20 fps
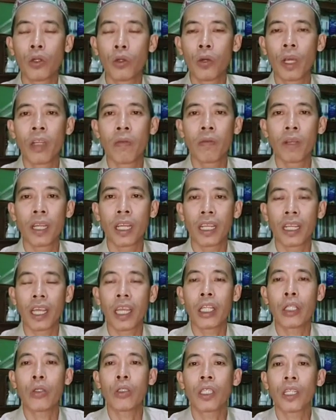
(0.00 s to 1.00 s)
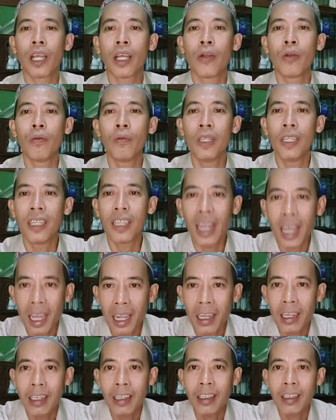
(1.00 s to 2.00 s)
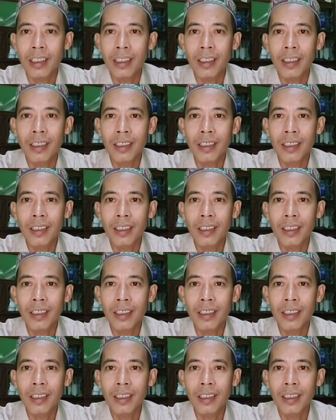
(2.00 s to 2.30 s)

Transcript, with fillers: tuduhan mereka itu selalu benar.